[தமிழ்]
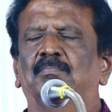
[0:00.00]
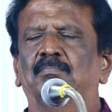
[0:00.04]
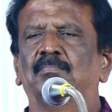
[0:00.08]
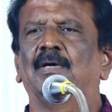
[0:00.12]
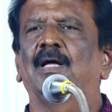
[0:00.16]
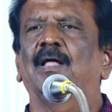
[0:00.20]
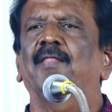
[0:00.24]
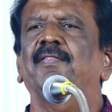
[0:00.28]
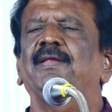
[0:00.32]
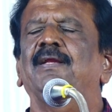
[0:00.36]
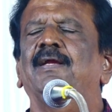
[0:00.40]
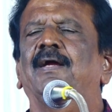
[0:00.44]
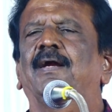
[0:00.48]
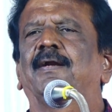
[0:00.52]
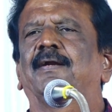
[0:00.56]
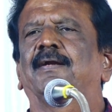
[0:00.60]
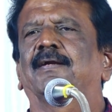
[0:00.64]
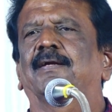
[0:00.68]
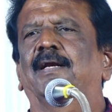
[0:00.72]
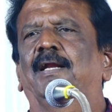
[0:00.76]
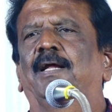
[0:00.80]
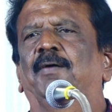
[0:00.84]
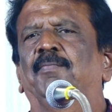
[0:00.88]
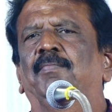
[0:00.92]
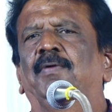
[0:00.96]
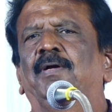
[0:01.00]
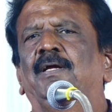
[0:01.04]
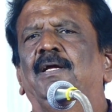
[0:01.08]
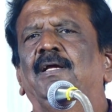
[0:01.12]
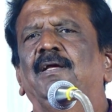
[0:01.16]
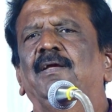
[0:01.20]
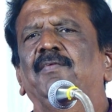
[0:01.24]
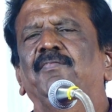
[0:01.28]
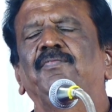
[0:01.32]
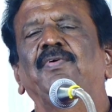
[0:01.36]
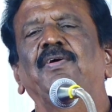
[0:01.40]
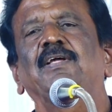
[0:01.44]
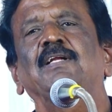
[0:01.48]
மாதிரியாக எடுக்கலாம்
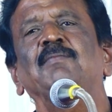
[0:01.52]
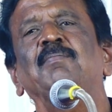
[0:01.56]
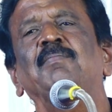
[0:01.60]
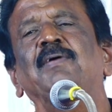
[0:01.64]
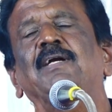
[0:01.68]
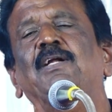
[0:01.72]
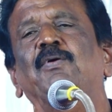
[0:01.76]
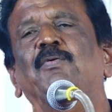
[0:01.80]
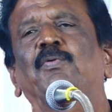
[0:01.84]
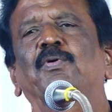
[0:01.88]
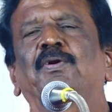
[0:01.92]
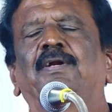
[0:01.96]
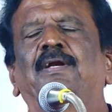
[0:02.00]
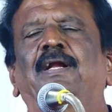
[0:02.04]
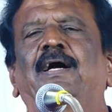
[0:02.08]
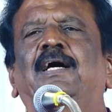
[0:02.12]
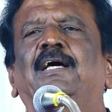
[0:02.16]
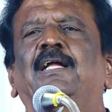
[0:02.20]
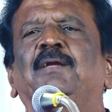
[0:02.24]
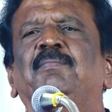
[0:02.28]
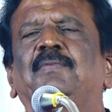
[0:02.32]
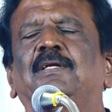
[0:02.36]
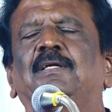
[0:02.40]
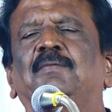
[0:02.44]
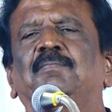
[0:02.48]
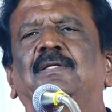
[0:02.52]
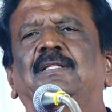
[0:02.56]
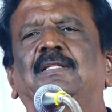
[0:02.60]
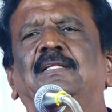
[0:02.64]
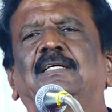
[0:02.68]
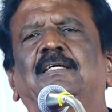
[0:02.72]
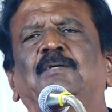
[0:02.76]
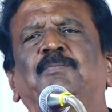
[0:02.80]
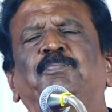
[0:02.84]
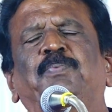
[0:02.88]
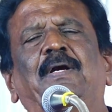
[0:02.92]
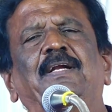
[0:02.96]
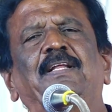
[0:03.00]
விரும்பின ஒரு நகரம் என்பது
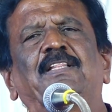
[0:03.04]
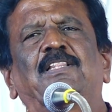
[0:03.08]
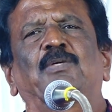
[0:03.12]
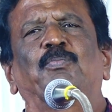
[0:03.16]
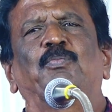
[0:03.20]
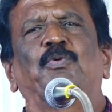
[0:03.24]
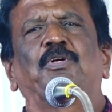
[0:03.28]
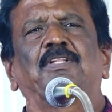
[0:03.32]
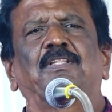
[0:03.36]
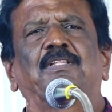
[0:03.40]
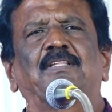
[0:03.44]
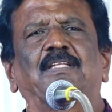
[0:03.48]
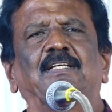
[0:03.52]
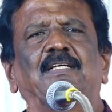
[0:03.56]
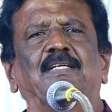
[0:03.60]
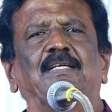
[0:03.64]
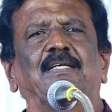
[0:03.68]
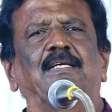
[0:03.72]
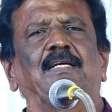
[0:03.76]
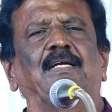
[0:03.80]
படித்து முடித்து